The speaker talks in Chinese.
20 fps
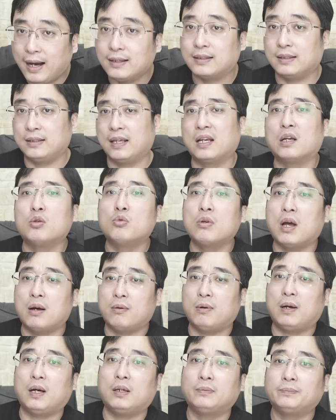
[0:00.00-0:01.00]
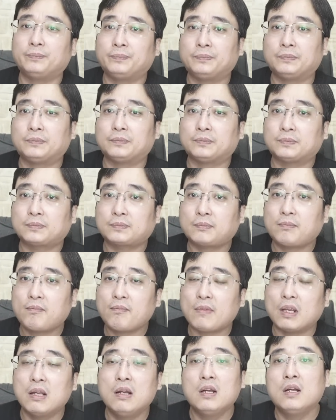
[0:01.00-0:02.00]
的那个愿望。
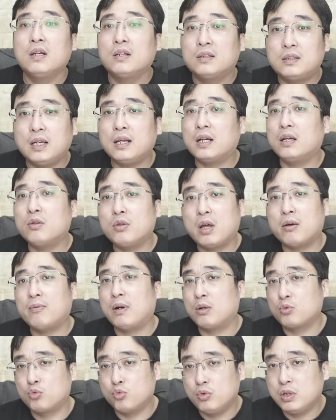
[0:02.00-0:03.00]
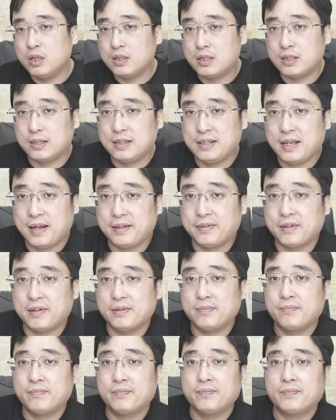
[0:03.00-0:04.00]
这个愿望如何实现呢？
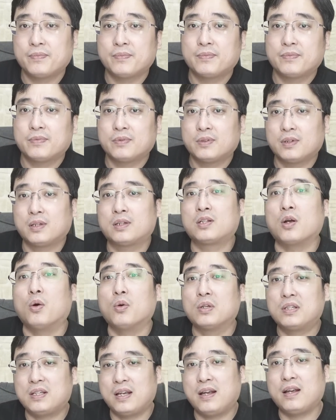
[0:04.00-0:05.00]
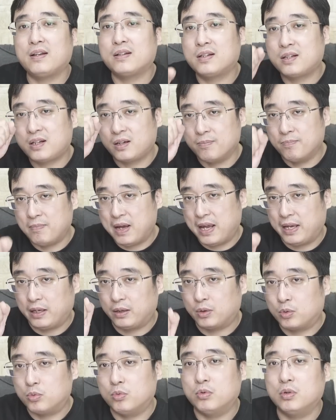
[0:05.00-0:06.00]
首先是
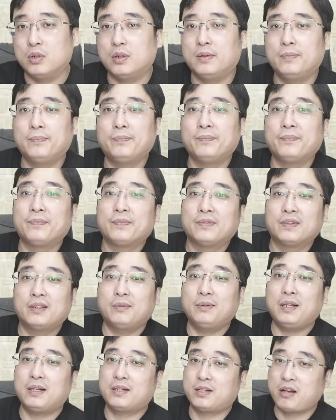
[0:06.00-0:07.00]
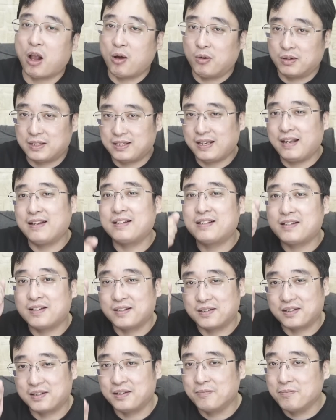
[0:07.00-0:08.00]
美国，对不对？首先是
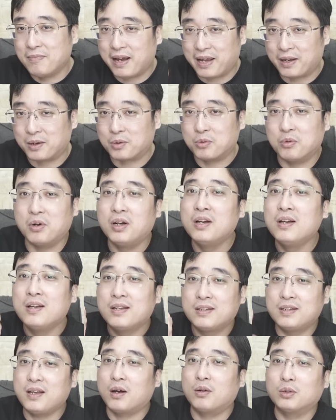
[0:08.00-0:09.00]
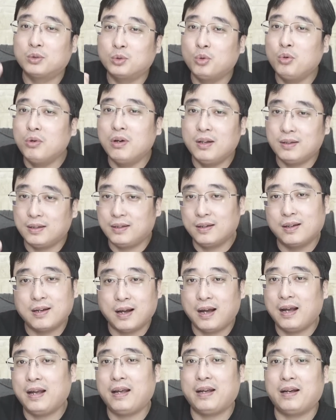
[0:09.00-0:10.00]
你美国要脱离
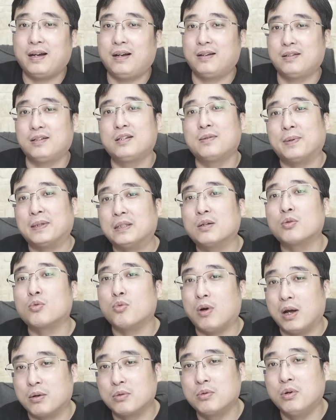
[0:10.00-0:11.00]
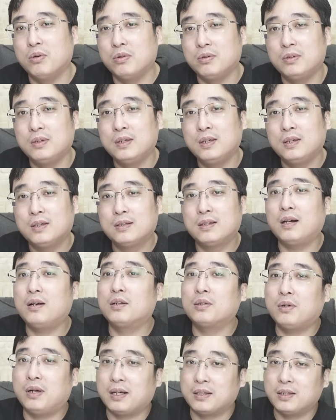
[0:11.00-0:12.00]
开啊日本的管控，然后
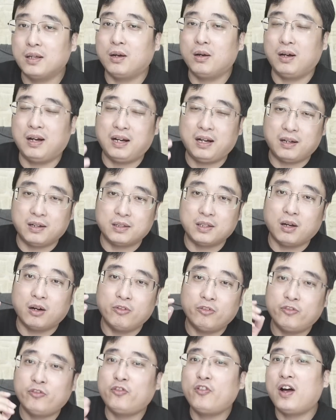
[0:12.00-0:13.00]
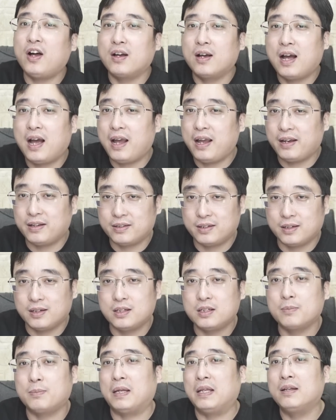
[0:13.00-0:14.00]
的话要啊要放开这个
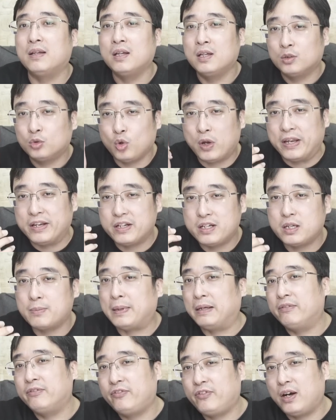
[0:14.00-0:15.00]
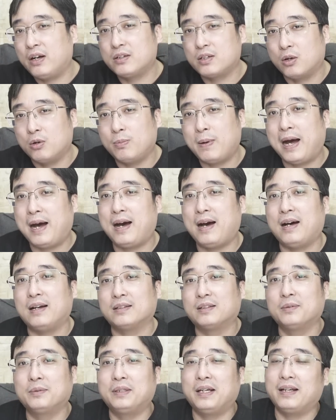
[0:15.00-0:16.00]
日本，对日本放手吧，
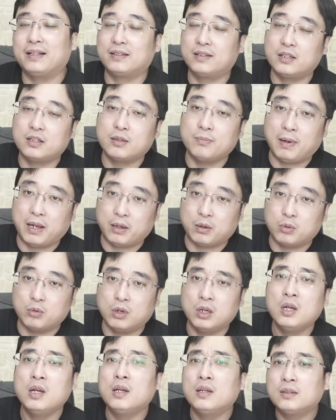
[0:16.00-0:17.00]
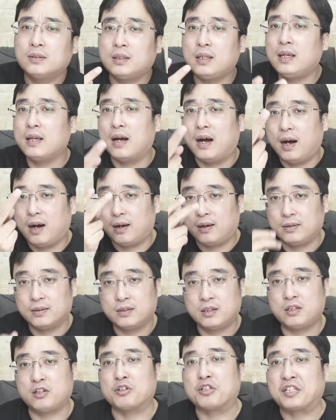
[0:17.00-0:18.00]
对不对？这是美国。第二
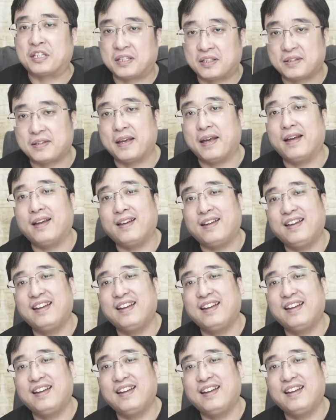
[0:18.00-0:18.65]
是钱。